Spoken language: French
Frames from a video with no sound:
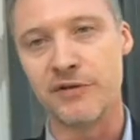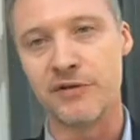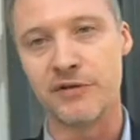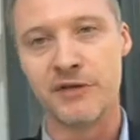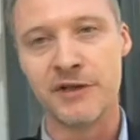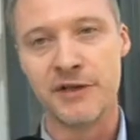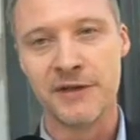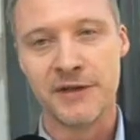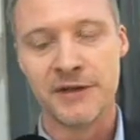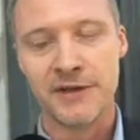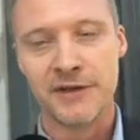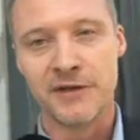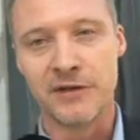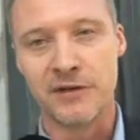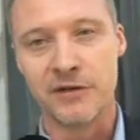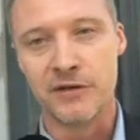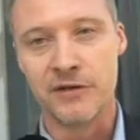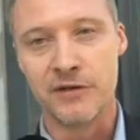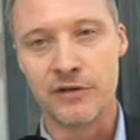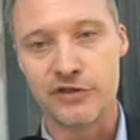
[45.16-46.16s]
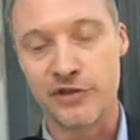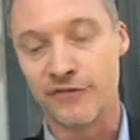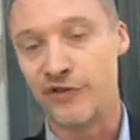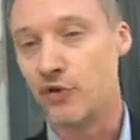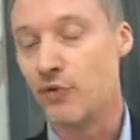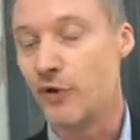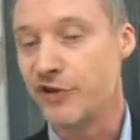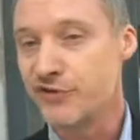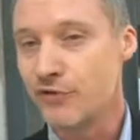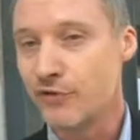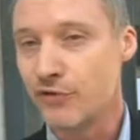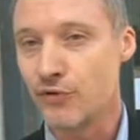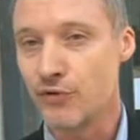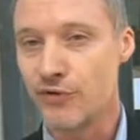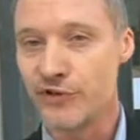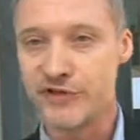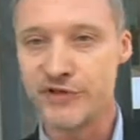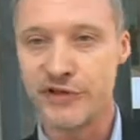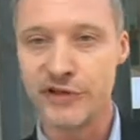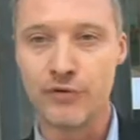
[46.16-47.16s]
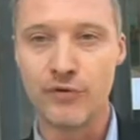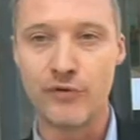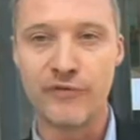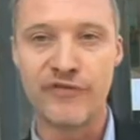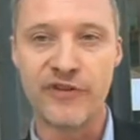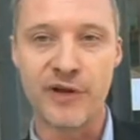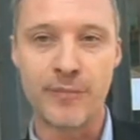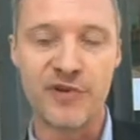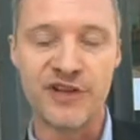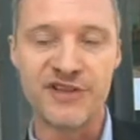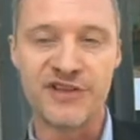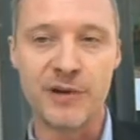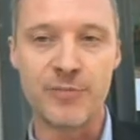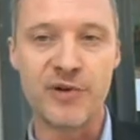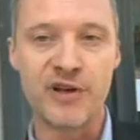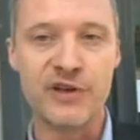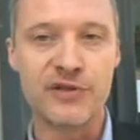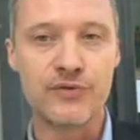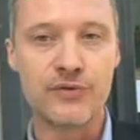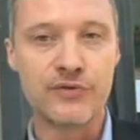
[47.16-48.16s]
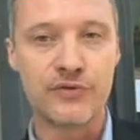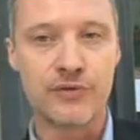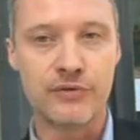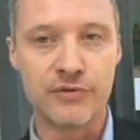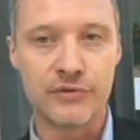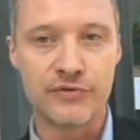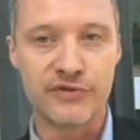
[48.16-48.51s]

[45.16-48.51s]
euh, euh, ça fait trois ans que les CIO ferment les uns après les autres.